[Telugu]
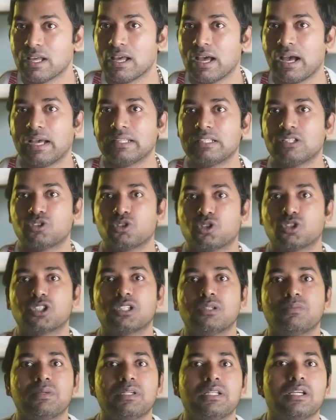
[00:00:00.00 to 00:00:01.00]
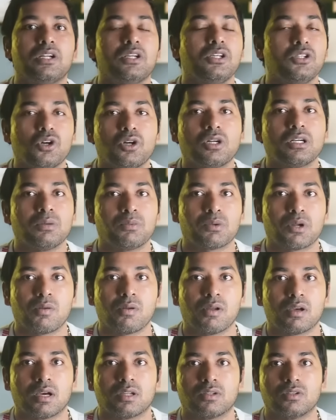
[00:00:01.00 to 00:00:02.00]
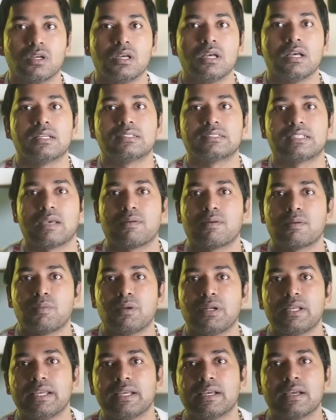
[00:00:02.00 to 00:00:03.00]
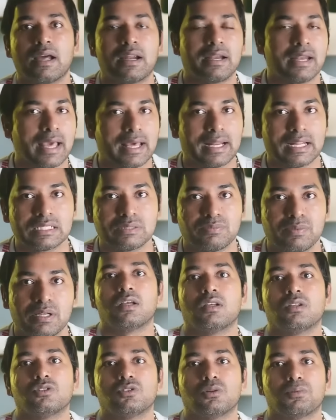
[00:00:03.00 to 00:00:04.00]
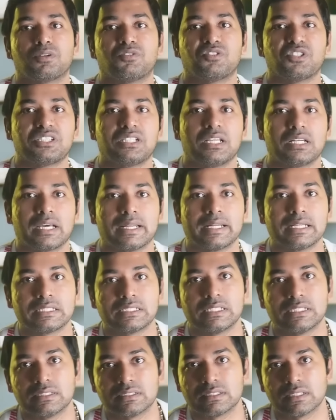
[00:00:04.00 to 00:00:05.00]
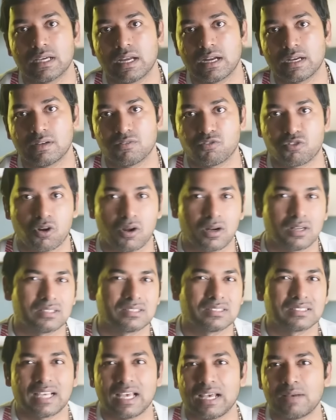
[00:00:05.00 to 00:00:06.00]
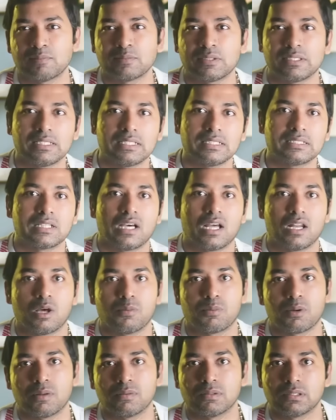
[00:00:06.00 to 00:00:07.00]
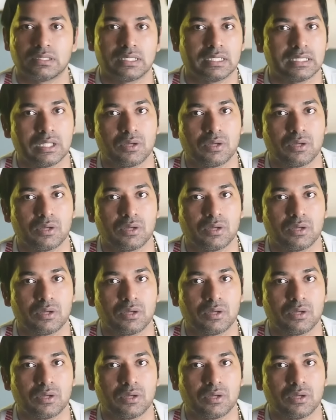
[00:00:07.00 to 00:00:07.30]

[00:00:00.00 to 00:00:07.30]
అయితే సోషల్ మీడియాలో ఇది ఒక్కటే ప్రాబ్లం కాదు సైబర్ బులింగ్ అండ్ హెరాస్మెంట్ సూపర్ఫిషియల్ కనెక్షన్స్ అండ్ ఫ్రాడ్ స్కామ్స్ ఇంకా చాలా ప్రాబ్లమ్స్ అయితే